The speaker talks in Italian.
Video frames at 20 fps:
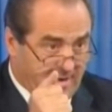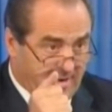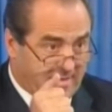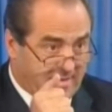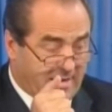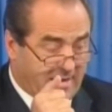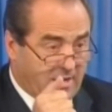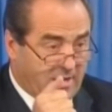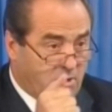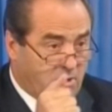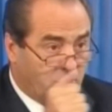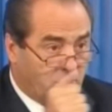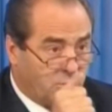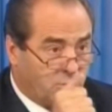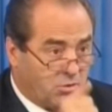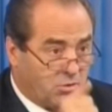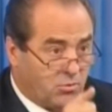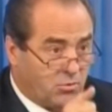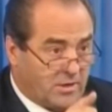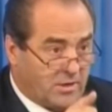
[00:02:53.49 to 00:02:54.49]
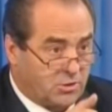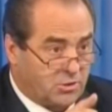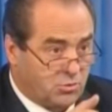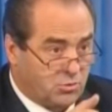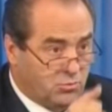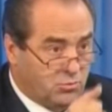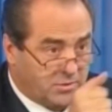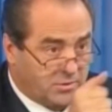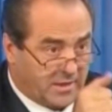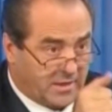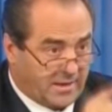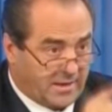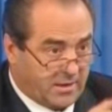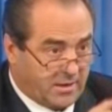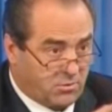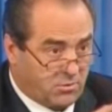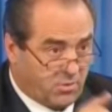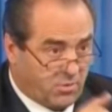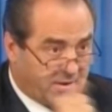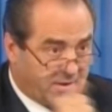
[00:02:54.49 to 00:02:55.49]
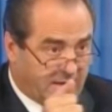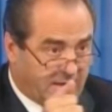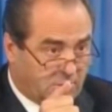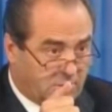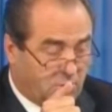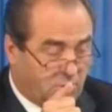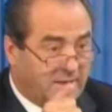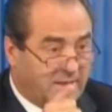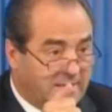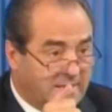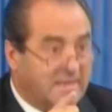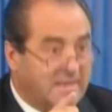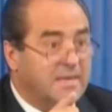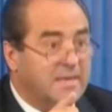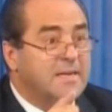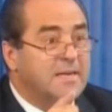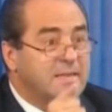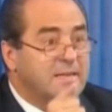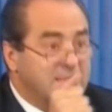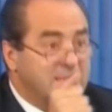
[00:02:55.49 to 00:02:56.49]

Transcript: ed è contro una giunta e un governatore di